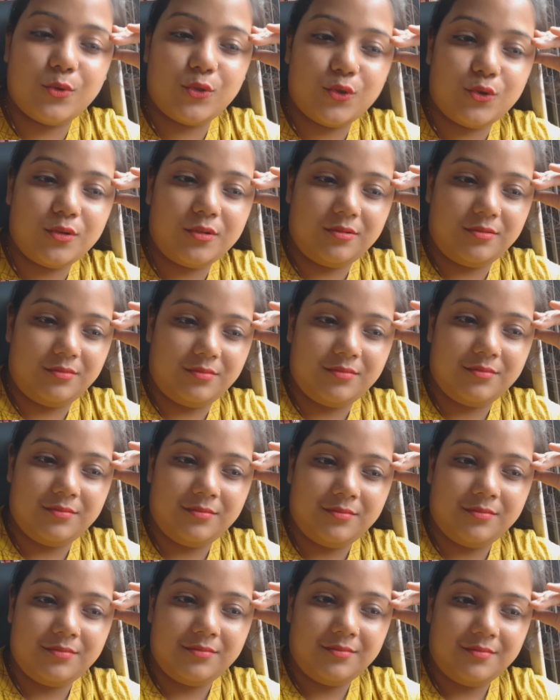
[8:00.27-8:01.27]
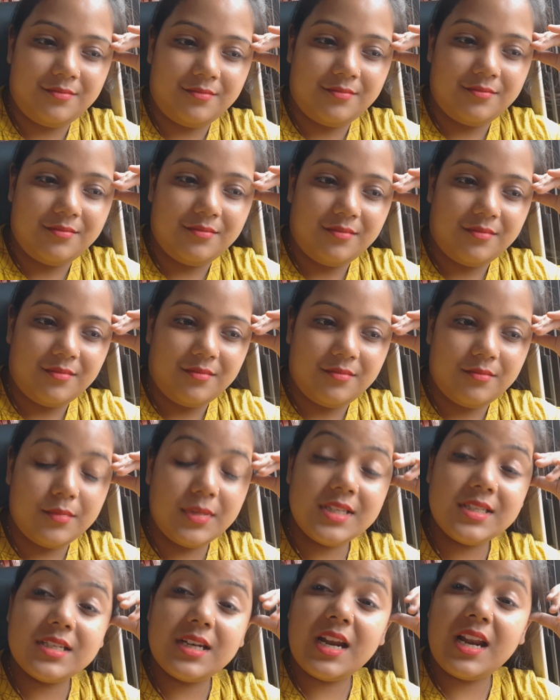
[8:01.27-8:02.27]
বোতল
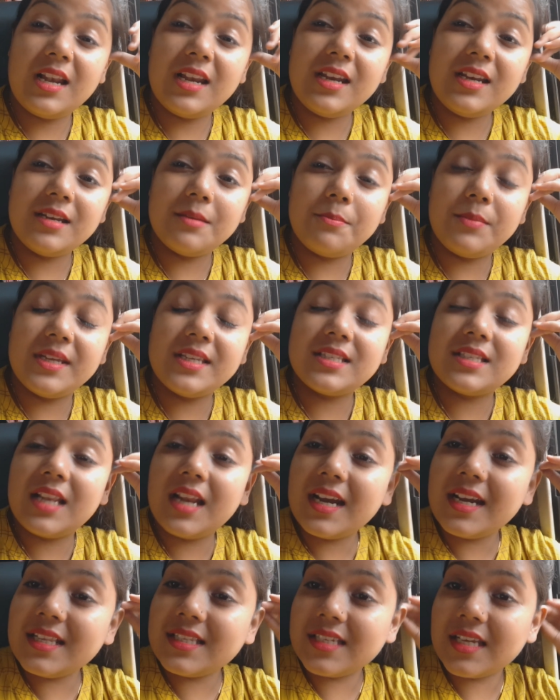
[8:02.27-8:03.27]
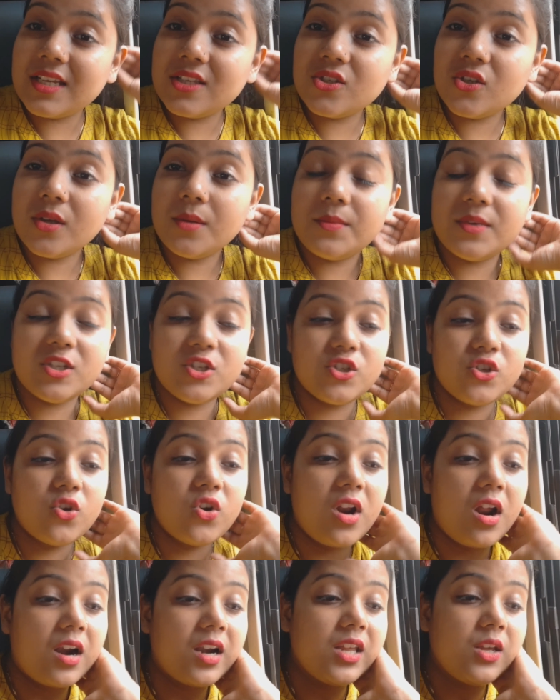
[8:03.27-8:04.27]
বিসরালি বিসলারি চেঞ্জ হয়ে বিশ্ব
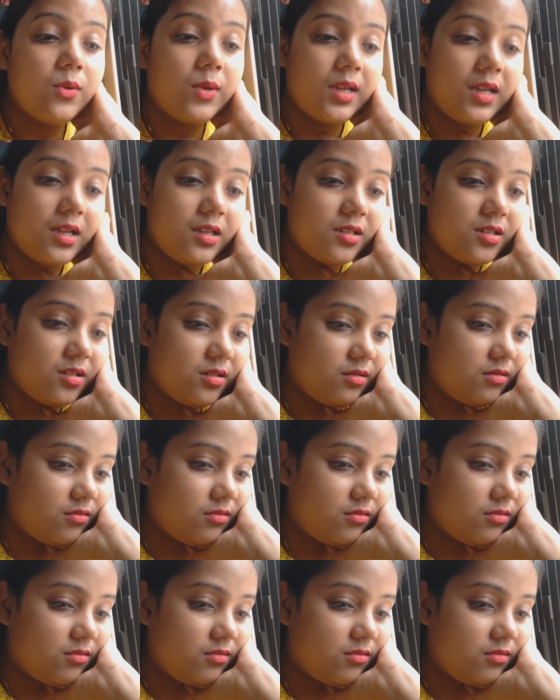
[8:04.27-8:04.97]
নারী হয়ে আছে